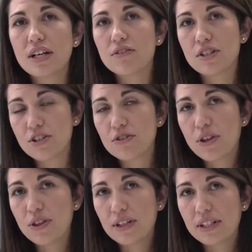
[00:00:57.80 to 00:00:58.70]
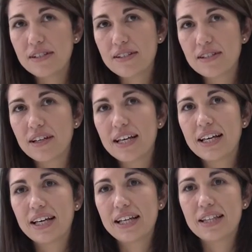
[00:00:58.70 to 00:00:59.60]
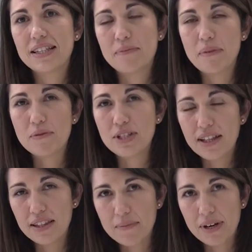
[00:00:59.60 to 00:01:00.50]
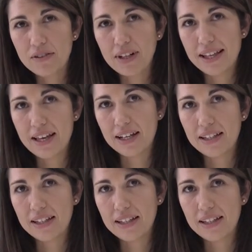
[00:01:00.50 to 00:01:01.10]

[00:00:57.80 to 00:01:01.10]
ya con esas situaciones, que sepamos de antemano la idea que